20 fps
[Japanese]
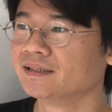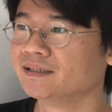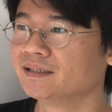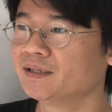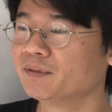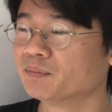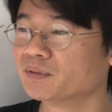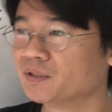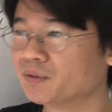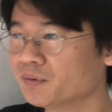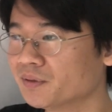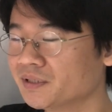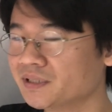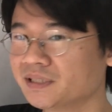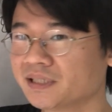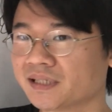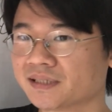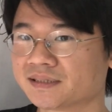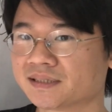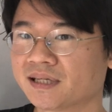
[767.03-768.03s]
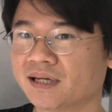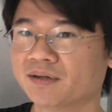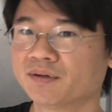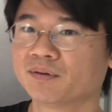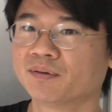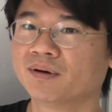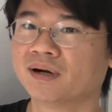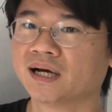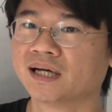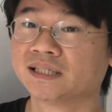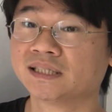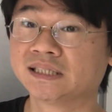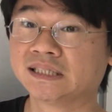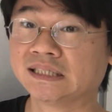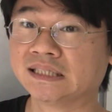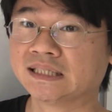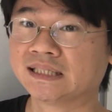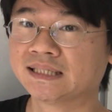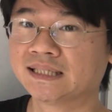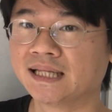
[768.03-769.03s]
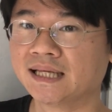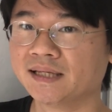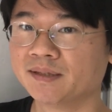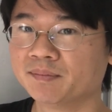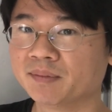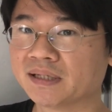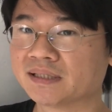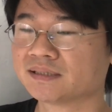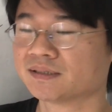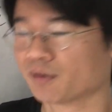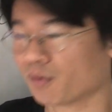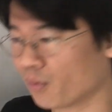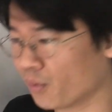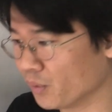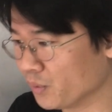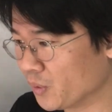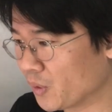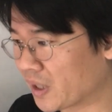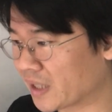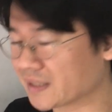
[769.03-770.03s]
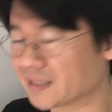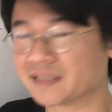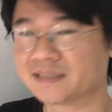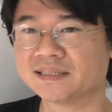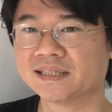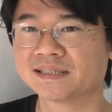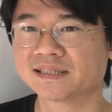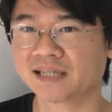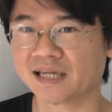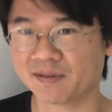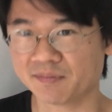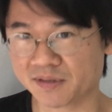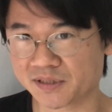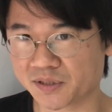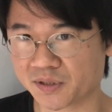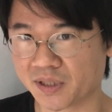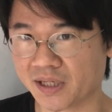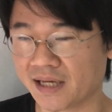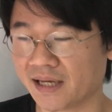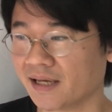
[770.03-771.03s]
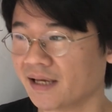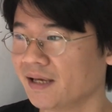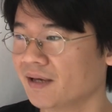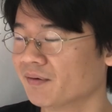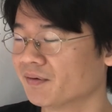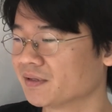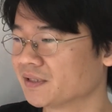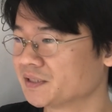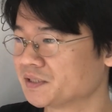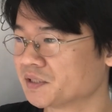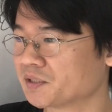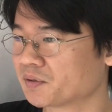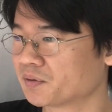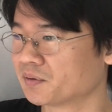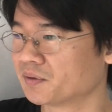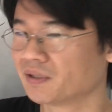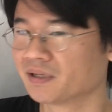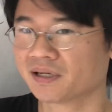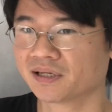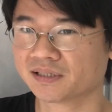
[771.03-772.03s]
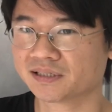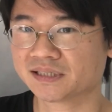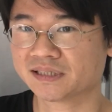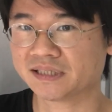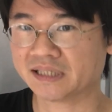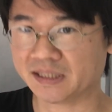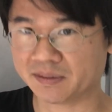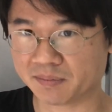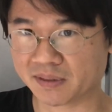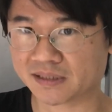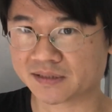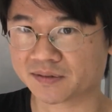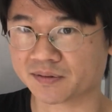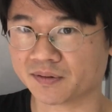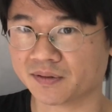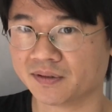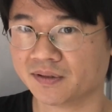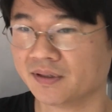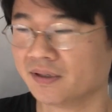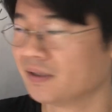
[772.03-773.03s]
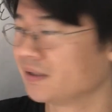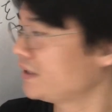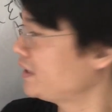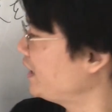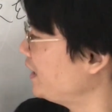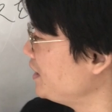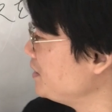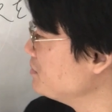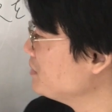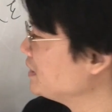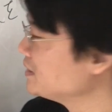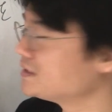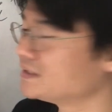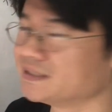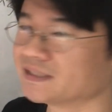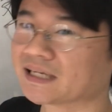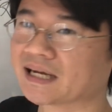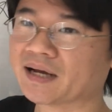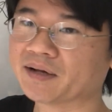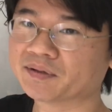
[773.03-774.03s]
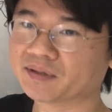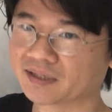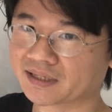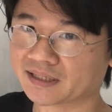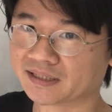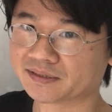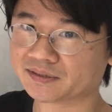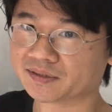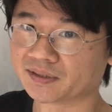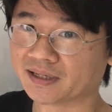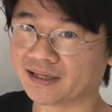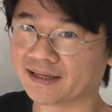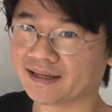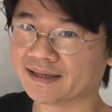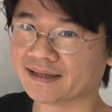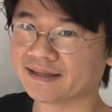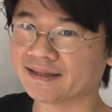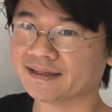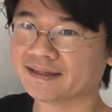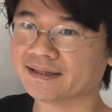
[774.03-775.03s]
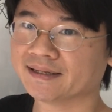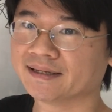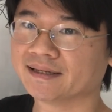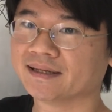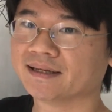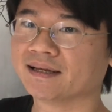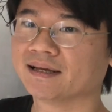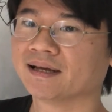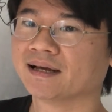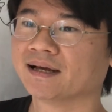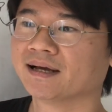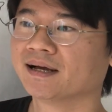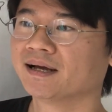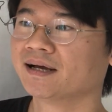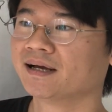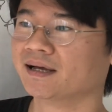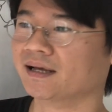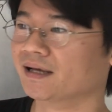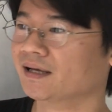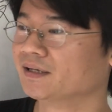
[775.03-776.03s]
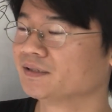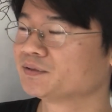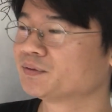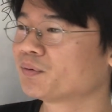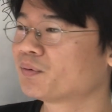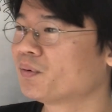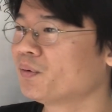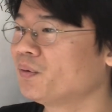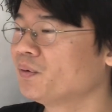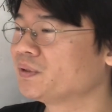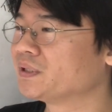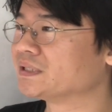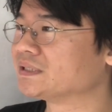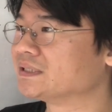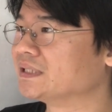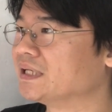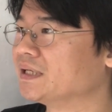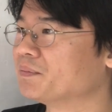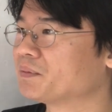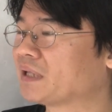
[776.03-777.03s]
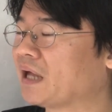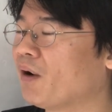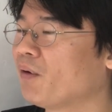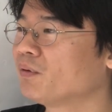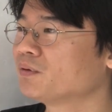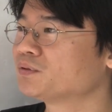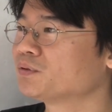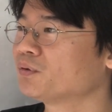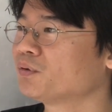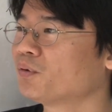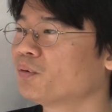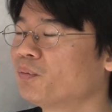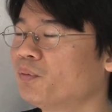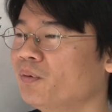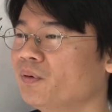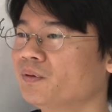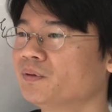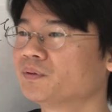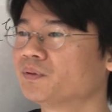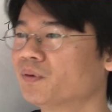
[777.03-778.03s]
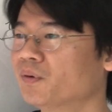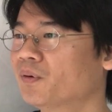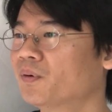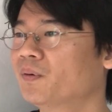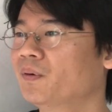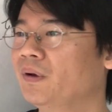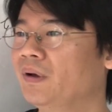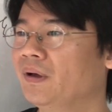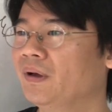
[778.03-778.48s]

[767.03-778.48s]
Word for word: でも日本人が使うのは知っています。この形で使いますよね。私はこの映画知っていますと。ていますに変わるわけですよね。そこをですね、単語帳で覚えると、